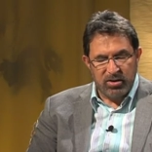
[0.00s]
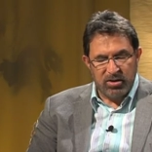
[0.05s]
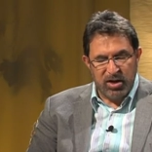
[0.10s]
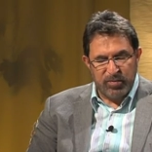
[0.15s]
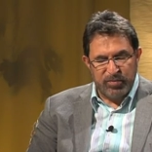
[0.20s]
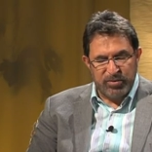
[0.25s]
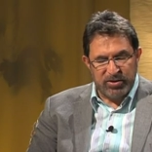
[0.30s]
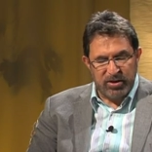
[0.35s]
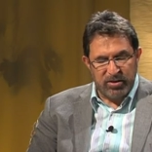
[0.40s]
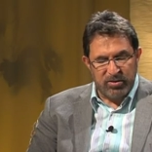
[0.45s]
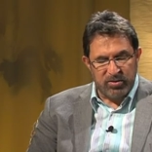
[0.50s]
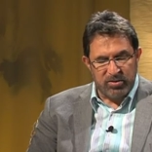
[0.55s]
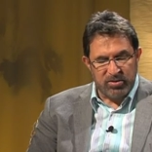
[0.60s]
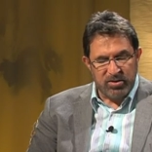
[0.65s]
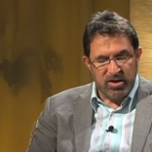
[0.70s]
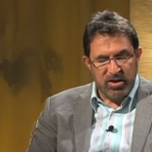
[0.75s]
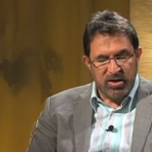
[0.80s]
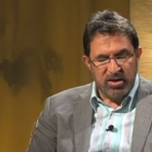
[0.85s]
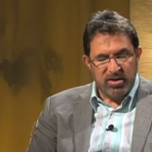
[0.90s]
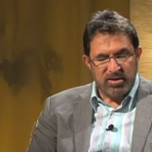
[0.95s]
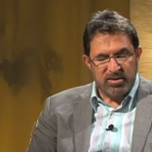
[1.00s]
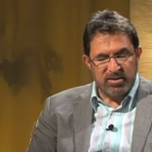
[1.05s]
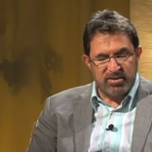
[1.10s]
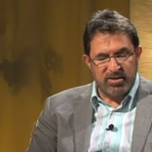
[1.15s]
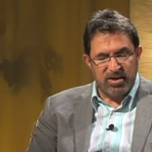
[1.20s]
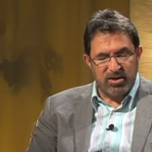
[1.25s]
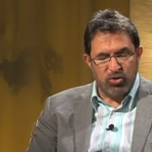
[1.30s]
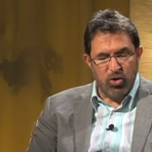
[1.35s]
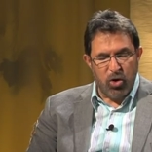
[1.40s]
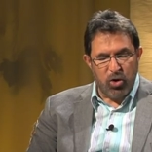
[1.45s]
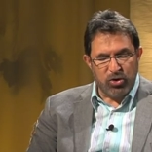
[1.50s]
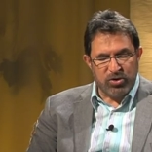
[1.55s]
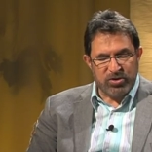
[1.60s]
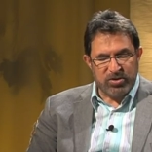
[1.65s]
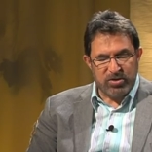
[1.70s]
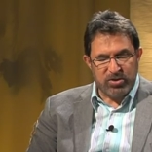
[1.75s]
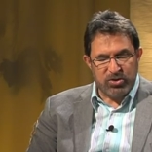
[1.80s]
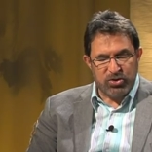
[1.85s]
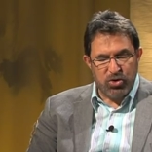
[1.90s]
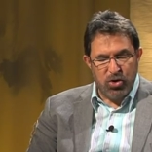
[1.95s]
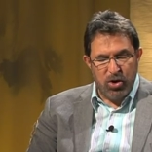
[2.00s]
kapıdadır. Size doğrusunu